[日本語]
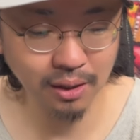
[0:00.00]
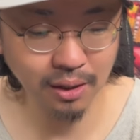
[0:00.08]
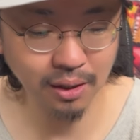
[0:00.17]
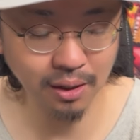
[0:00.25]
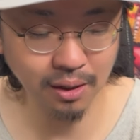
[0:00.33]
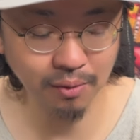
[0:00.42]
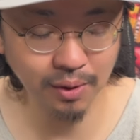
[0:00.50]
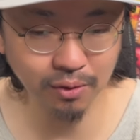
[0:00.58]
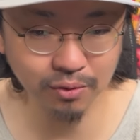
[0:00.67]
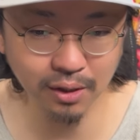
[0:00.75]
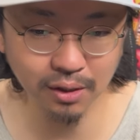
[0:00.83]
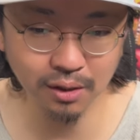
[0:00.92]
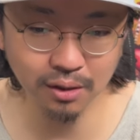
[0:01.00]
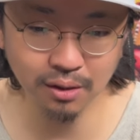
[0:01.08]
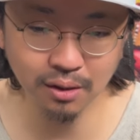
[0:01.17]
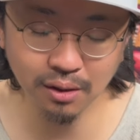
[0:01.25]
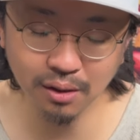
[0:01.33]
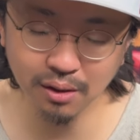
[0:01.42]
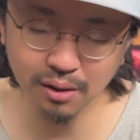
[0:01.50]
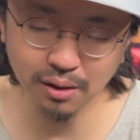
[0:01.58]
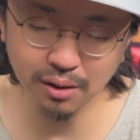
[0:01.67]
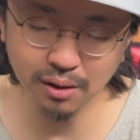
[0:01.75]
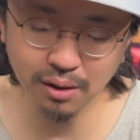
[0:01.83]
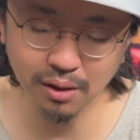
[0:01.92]
えー、割と最近、
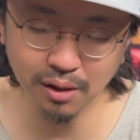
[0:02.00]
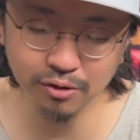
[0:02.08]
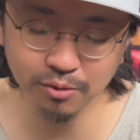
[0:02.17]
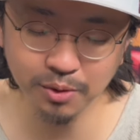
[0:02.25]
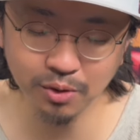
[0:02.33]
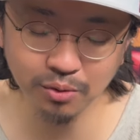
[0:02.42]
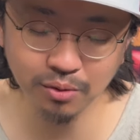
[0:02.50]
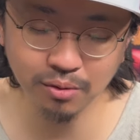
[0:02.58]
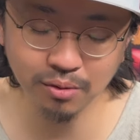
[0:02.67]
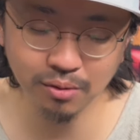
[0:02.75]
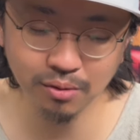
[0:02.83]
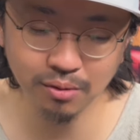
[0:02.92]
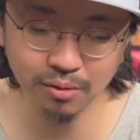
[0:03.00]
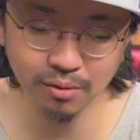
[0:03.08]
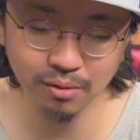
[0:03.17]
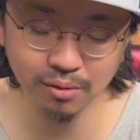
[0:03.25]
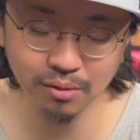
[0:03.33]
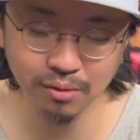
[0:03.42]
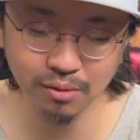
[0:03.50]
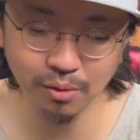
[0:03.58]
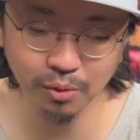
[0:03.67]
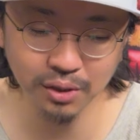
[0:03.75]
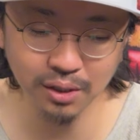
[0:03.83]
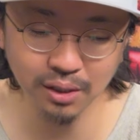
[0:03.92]
えー、安曇野の
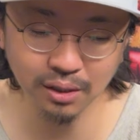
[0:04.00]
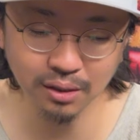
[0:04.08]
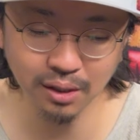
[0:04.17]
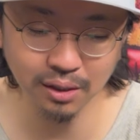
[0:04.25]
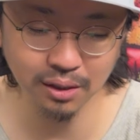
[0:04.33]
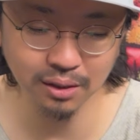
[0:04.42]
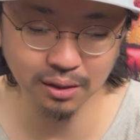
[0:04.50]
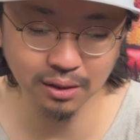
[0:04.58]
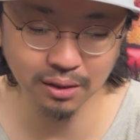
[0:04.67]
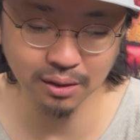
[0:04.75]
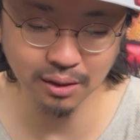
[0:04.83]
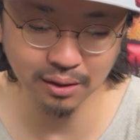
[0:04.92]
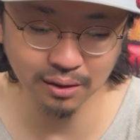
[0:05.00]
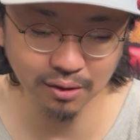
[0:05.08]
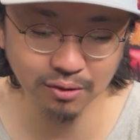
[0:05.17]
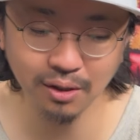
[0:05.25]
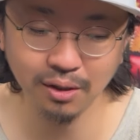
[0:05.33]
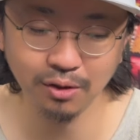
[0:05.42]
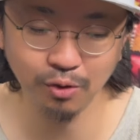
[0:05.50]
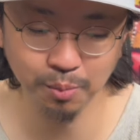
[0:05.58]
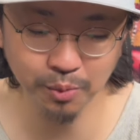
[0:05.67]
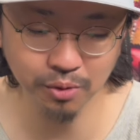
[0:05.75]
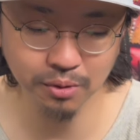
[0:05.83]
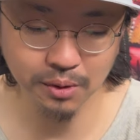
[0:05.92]
堀金にできてったんですけれど
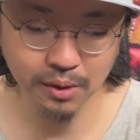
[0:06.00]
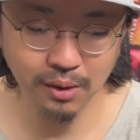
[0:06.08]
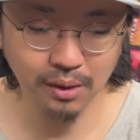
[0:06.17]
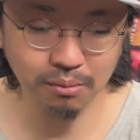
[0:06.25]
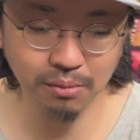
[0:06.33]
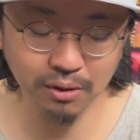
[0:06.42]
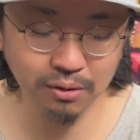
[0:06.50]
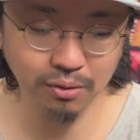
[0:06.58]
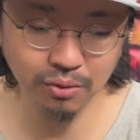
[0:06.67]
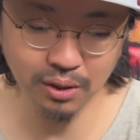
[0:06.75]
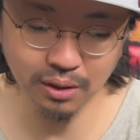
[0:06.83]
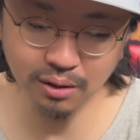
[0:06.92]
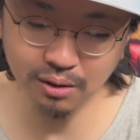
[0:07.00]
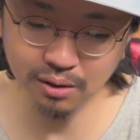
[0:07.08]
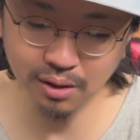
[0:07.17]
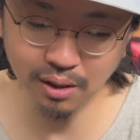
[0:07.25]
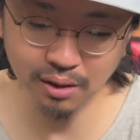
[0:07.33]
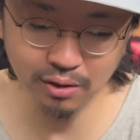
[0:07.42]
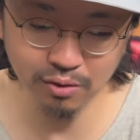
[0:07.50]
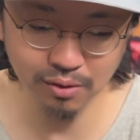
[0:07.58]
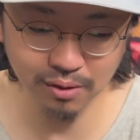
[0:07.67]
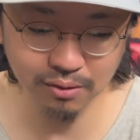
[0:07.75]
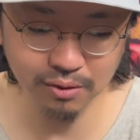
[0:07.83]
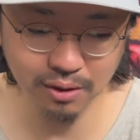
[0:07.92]
も、まあ、それに近い
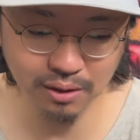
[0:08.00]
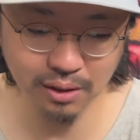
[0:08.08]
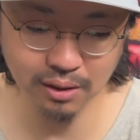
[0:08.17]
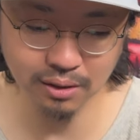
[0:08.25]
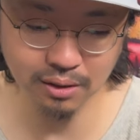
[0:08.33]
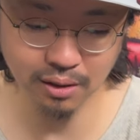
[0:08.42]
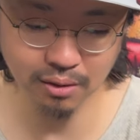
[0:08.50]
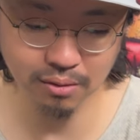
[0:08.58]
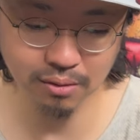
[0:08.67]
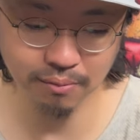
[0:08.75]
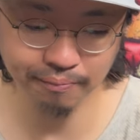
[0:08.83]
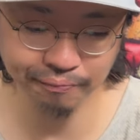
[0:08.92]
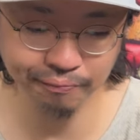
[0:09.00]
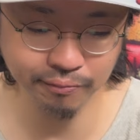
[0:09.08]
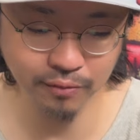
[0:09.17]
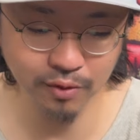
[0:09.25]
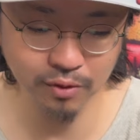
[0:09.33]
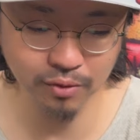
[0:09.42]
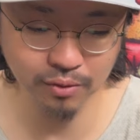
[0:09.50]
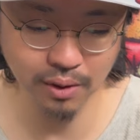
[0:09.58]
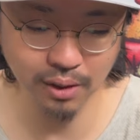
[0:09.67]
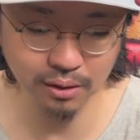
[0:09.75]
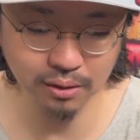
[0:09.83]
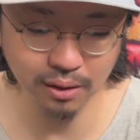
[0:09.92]
ニュアンスかなっていう、うん、中華
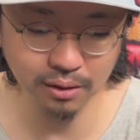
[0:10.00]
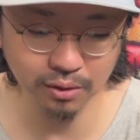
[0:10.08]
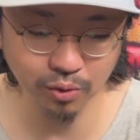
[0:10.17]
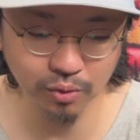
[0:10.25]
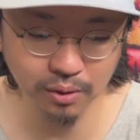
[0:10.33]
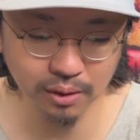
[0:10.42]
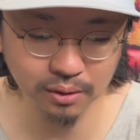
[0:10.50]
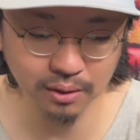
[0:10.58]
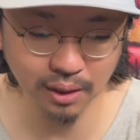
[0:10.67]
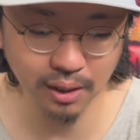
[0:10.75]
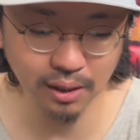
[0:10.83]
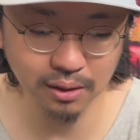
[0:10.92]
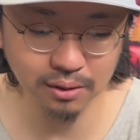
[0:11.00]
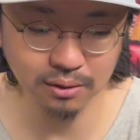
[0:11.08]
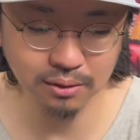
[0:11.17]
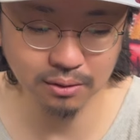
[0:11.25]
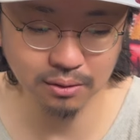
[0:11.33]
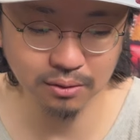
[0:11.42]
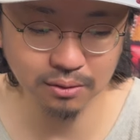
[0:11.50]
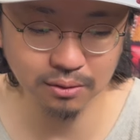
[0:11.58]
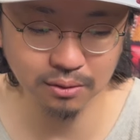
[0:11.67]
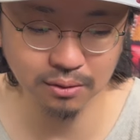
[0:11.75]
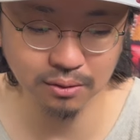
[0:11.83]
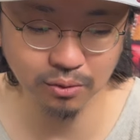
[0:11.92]
飯店に特化した、
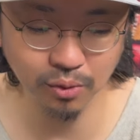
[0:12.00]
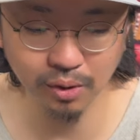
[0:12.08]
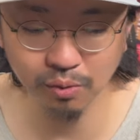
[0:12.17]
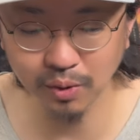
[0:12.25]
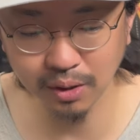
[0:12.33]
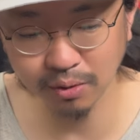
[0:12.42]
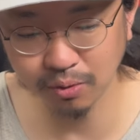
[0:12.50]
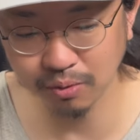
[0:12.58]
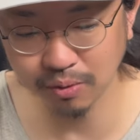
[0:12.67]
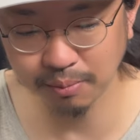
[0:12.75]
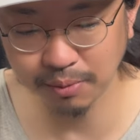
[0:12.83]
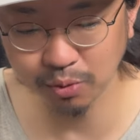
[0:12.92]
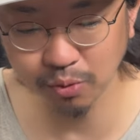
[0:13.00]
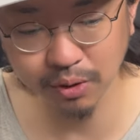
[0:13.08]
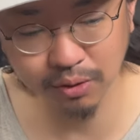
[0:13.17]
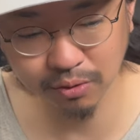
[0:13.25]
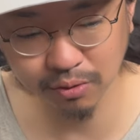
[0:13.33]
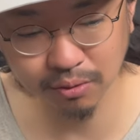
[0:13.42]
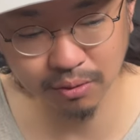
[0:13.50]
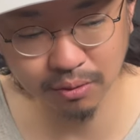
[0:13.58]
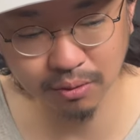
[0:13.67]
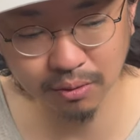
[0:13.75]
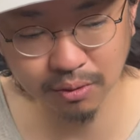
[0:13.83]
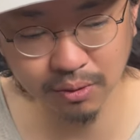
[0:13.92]
のれん分けというか、まあ、独立
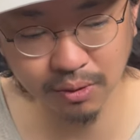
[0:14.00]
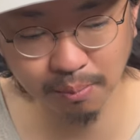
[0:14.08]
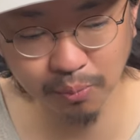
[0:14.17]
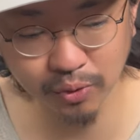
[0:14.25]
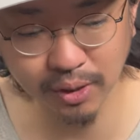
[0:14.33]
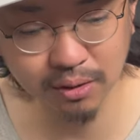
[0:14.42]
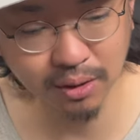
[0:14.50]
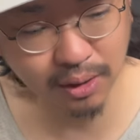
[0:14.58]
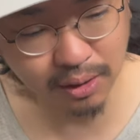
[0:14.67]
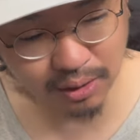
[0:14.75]
店舗なんじゃないか